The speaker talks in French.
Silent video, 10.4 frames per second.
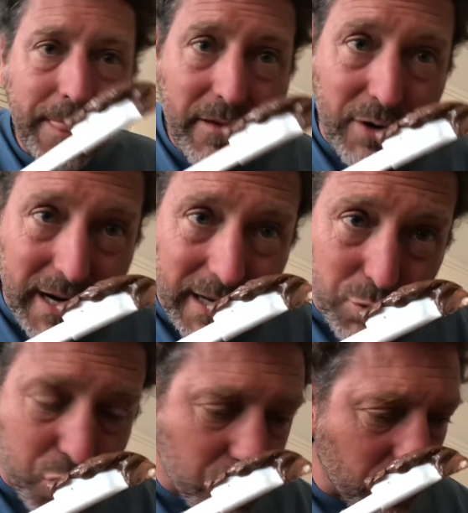Voilà du
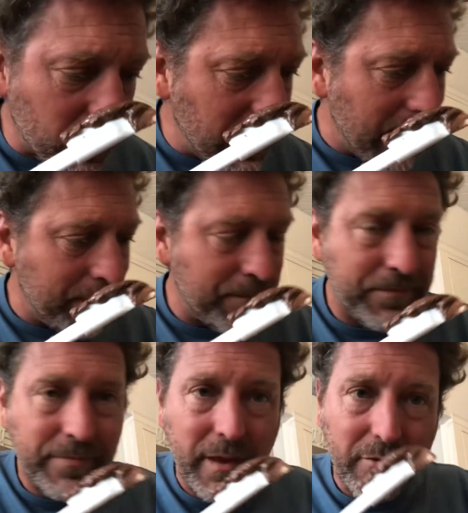chocolat.
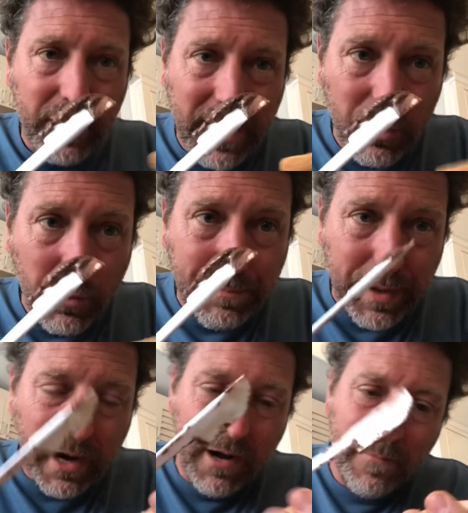Voilà le
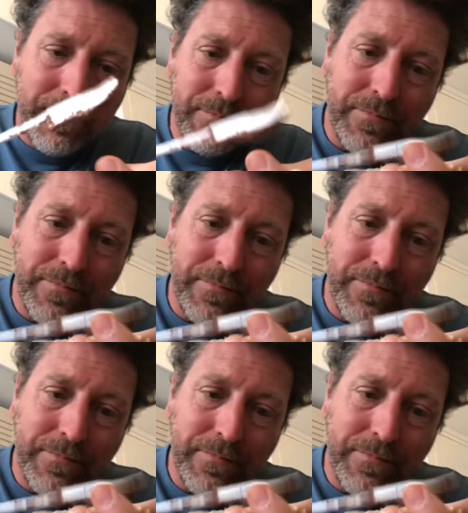pain.